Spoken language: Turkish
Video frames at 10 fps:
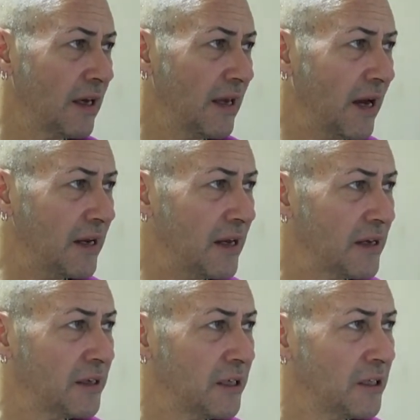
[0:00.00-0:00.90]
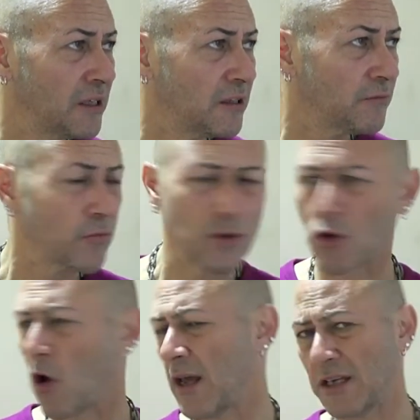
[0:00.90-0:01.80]
Yani
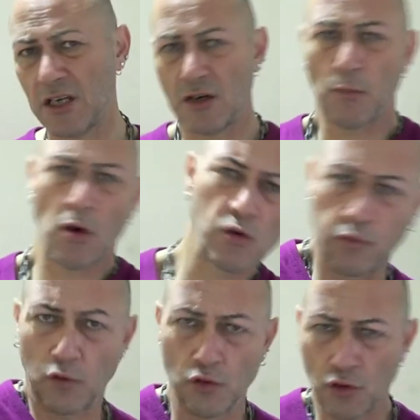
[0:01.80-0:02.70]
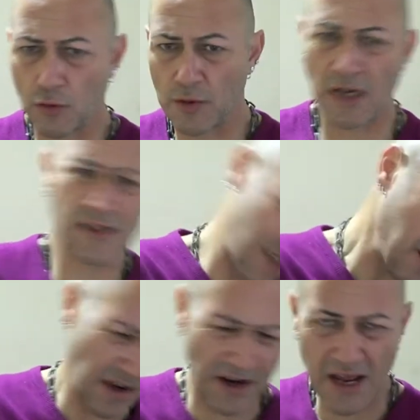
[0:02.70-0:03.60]
şöyle kickbox vuruşlu biraz
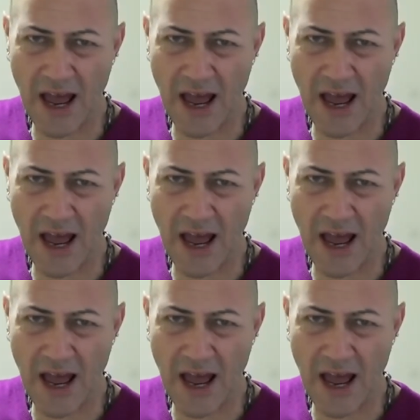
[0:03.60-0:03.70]
hani